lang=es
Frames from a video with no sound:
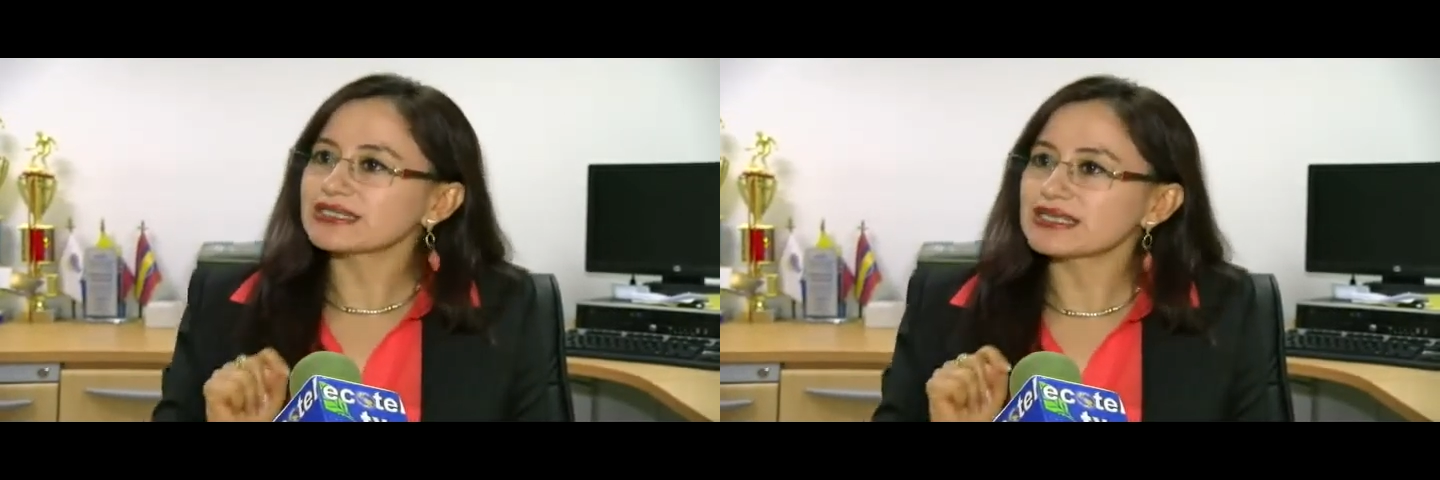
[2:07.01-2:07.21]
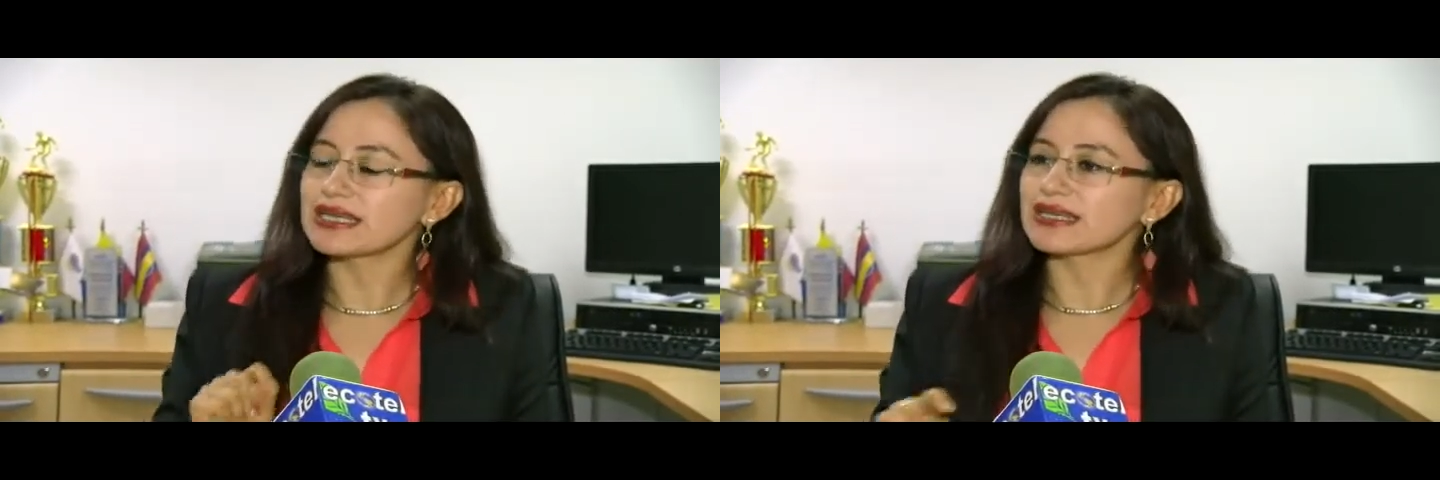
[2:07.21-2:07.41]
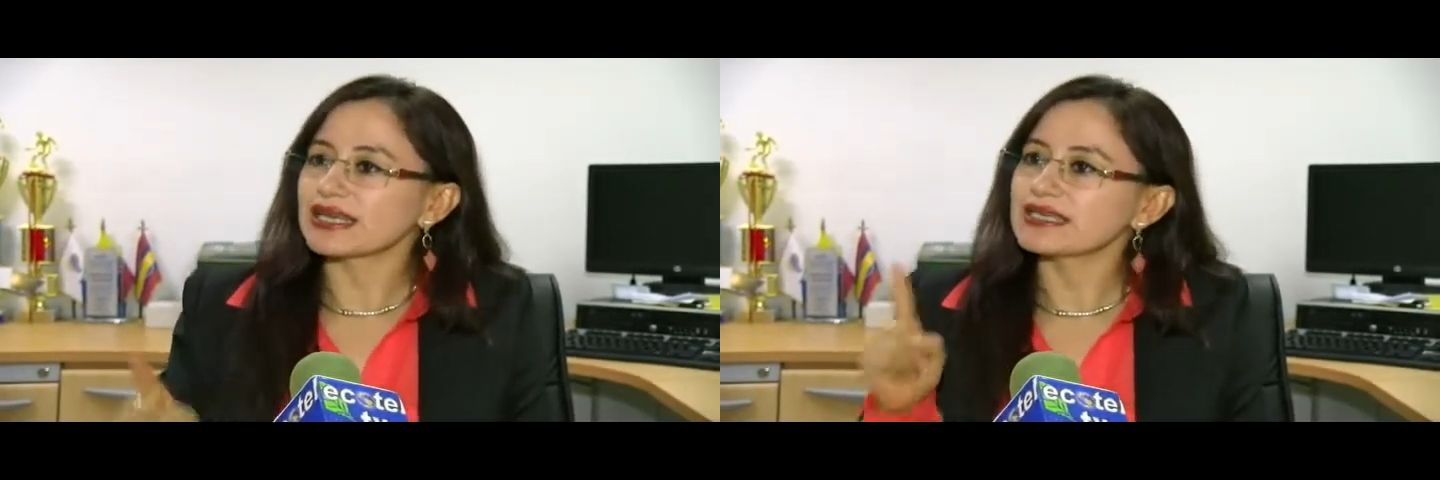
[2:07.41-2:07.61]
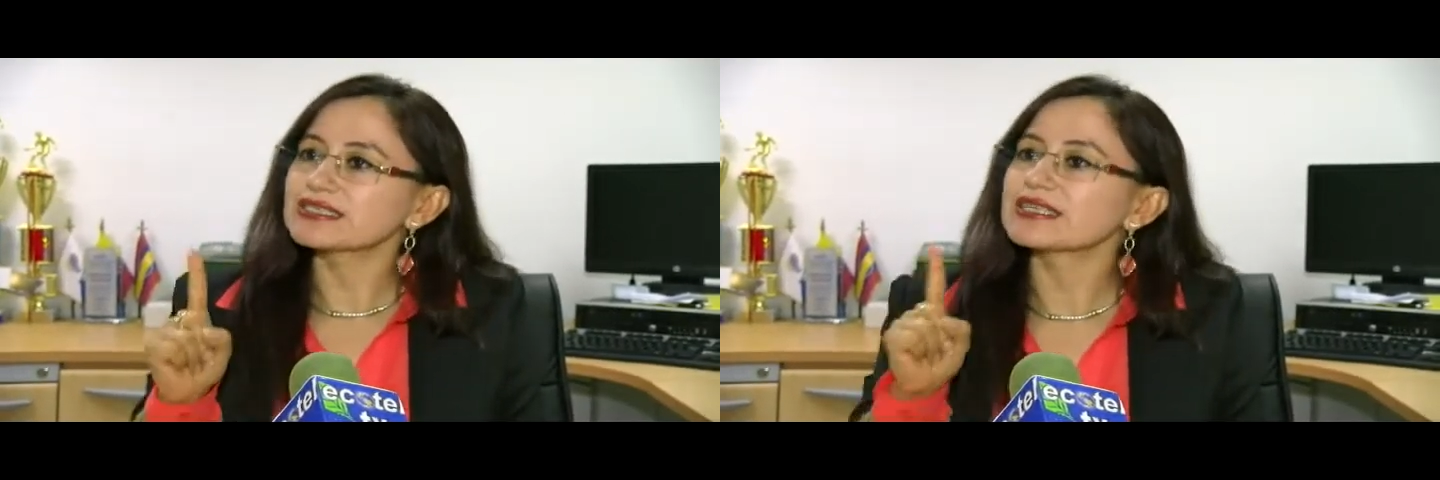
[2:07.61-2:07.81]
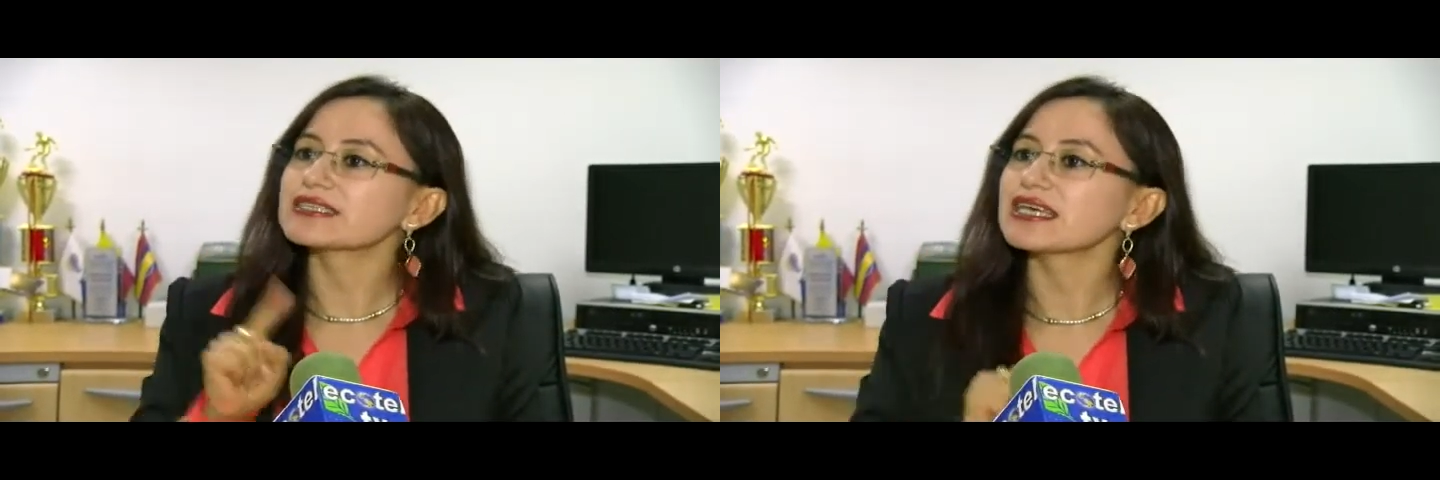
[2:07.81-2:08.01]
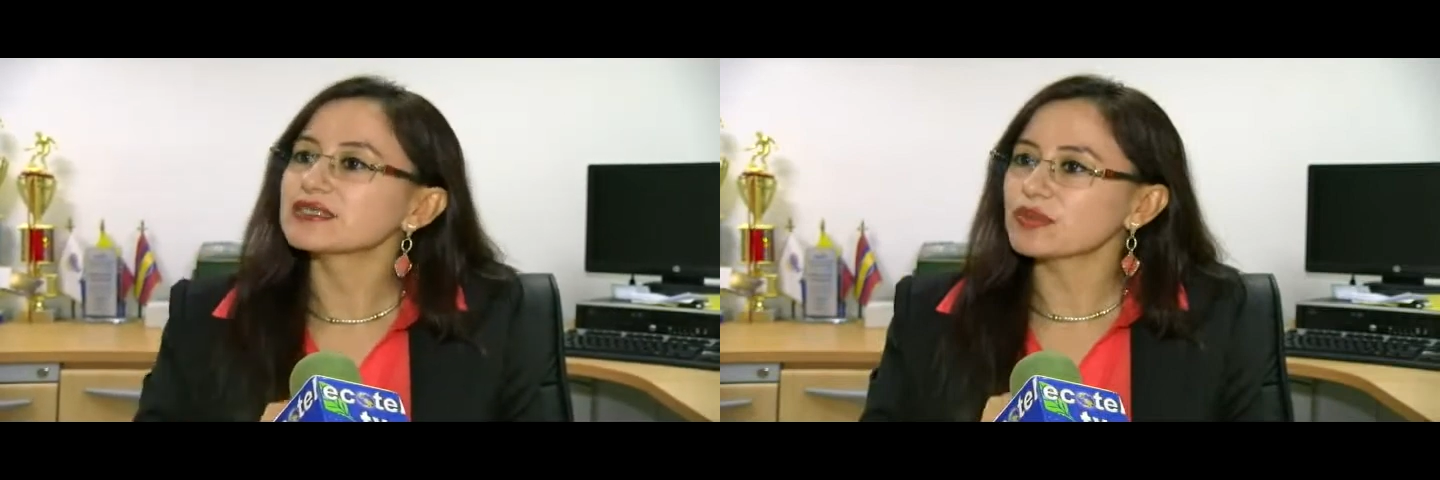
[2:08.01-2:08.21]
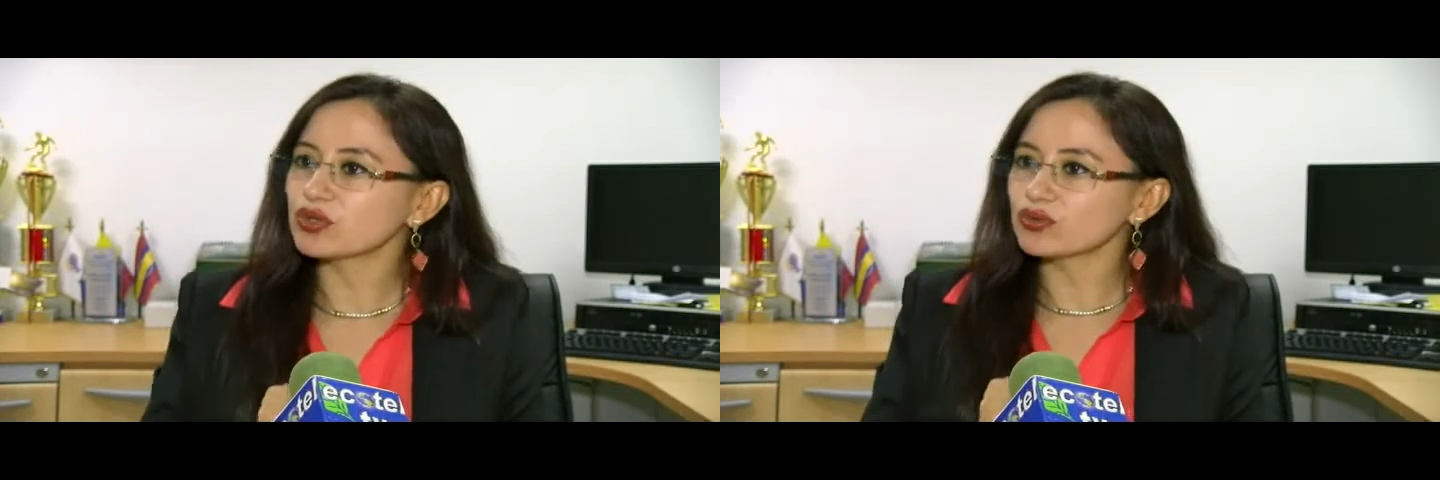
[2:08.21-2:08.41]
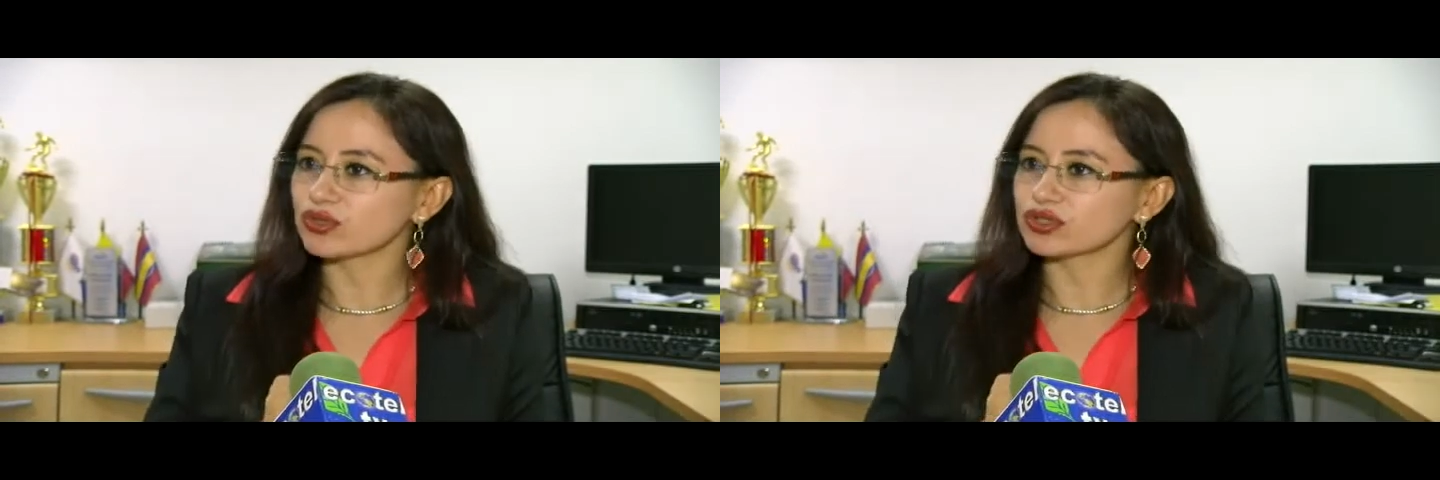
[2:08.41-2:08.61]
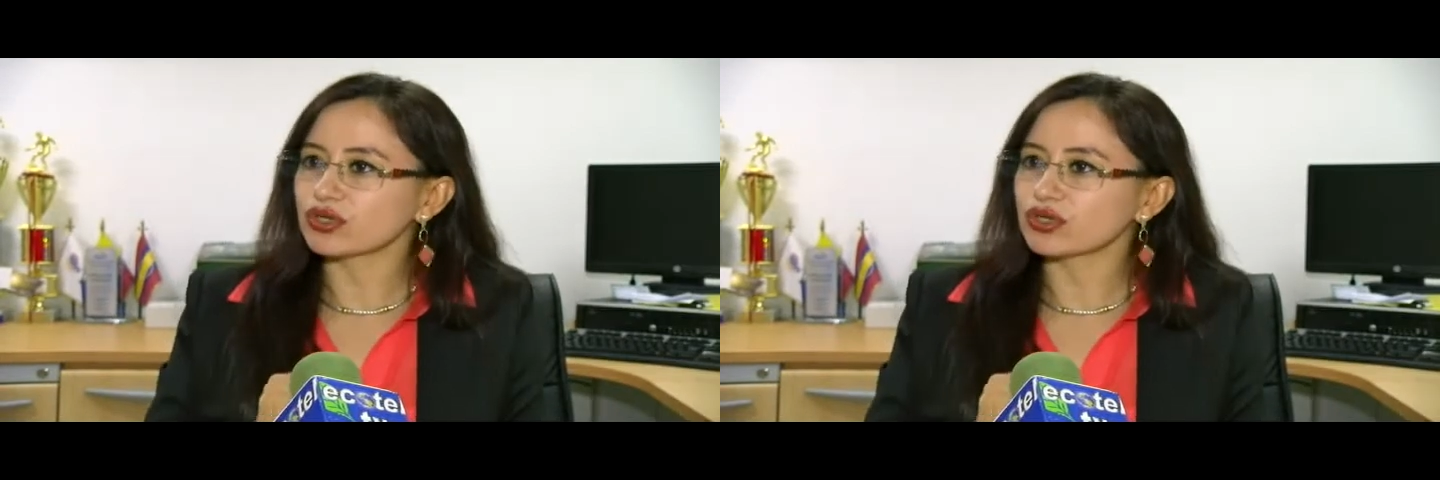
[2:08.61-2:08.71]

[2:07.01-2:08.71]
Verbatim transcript: 7 es de 6 minutos,